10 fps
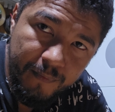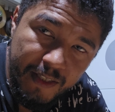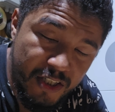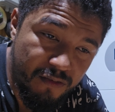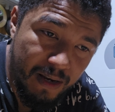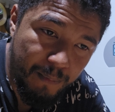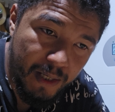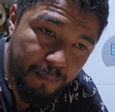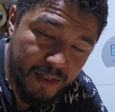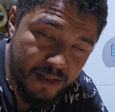E a gente vai
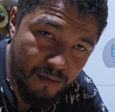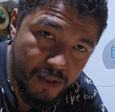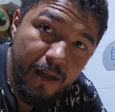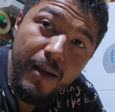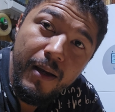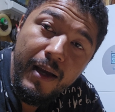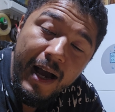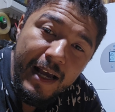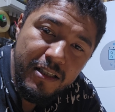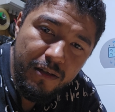amanhã pro terceiro dia.
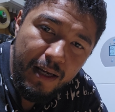Aí,